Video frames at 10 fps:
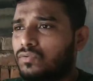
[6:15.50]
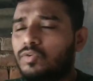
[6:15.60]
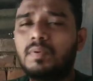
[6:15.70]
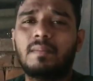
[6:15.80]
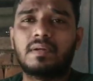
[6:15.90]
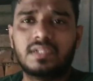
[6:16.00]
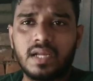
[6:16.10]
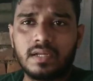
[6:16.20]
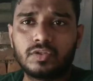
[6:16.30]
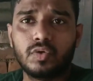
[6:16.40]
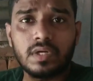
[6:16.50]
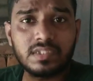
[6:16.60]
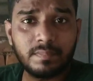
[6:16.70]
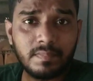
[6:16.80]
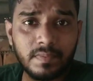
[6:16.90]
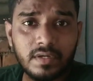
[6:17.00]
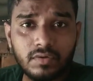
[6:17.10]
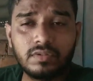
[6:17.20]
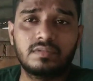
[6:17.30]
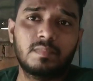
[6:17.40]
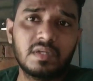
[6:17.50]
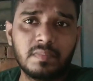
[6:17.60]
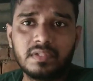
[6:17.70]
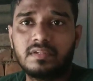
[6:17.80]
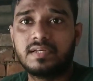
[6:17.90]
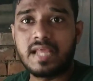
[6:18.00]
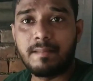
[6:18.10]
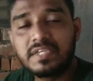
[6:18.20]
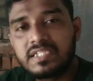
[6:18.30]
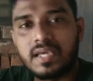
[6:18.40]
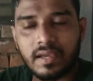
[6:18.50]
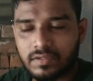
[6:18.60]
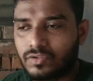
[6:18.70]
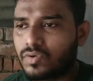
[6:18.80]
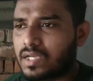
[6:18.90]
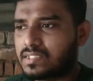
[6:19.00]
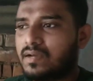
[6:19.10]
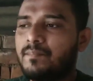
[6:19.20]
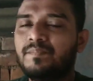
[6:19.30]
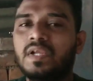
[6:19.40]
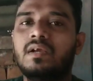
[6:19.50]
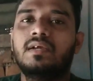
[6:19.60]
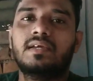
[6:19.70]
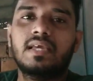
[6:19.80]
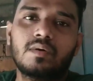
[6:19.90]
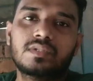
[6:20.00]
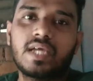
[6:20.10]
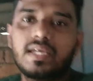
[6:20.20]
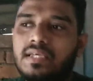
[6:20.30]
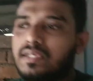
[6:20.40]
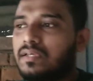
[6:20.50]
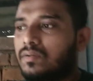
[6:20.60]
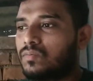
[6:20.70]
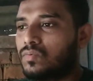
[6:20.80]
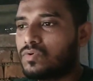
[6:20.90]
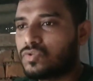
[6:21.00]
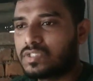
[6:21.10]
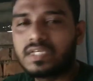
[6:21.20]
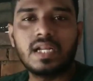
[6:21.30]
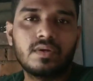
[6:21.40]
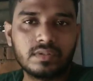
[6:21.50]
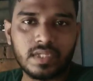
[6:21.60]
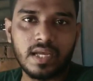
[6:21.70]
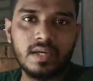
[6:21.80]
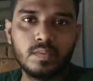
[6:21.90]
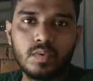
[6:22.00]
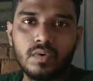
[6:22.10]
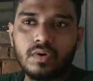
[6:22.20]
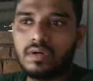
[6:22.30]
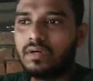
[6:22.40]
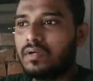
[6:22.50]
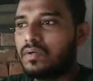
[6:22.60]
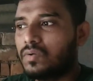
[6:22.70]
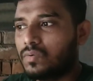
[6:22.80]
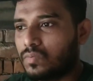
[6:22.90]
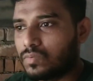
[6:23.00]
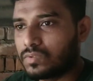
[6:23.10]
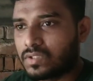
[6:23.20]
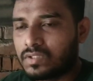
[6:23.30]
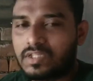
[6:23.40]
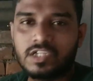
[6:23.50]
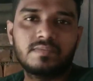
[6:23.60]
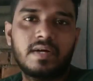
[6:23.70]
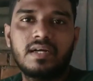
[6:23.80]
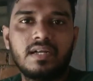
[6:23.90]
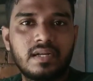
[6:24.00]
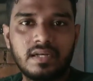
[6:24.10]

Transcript: दुबला पतला है थोड़ा सा बर्ड को बर्ड में डैमेज ही है थोड़ा सा क्या होता है कि वो जो सेलर होता है वो दस बर्ड